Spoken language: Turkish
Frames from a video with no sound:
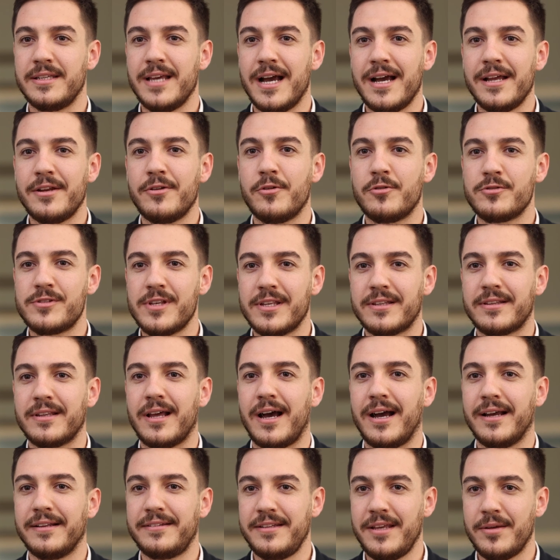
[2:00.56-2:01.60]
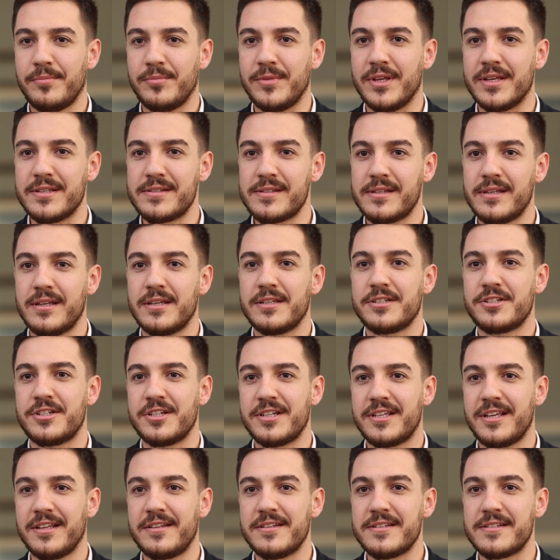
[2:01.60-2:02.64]
Yani özetle ITMDS
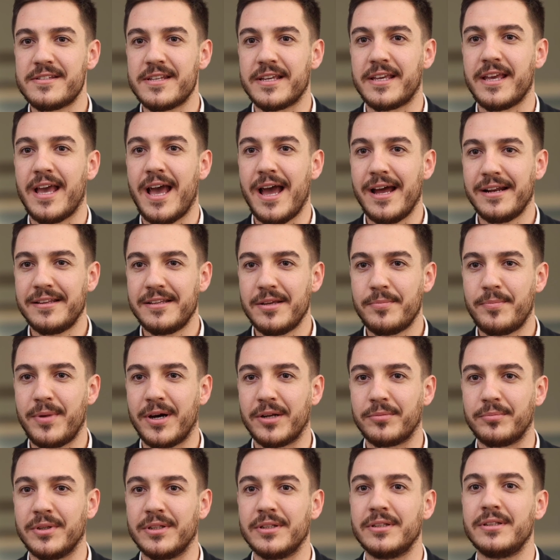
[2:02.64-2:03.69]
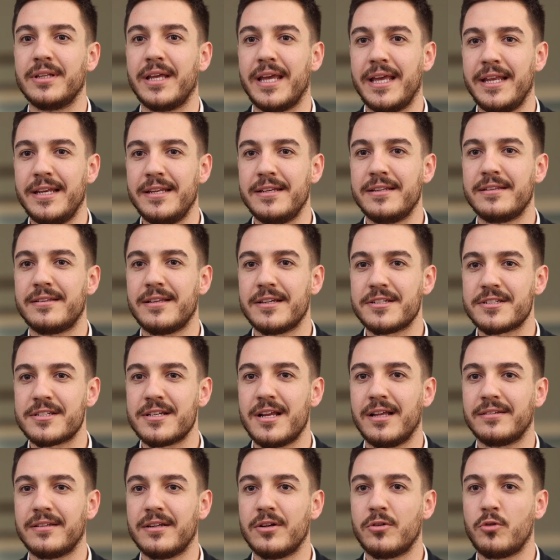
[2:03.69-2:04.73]
şirketinizdeki her departmanın elini
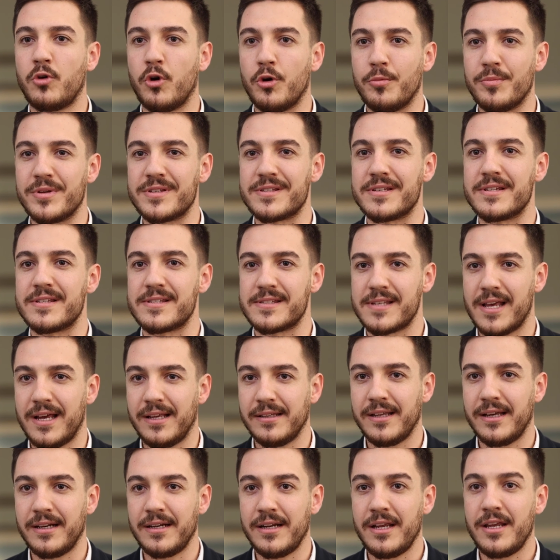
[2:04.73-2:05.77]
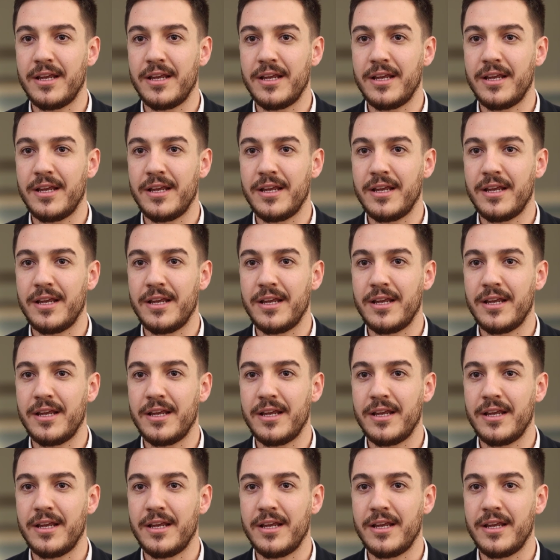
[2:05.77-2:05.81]
taşın altına koymasını sağlar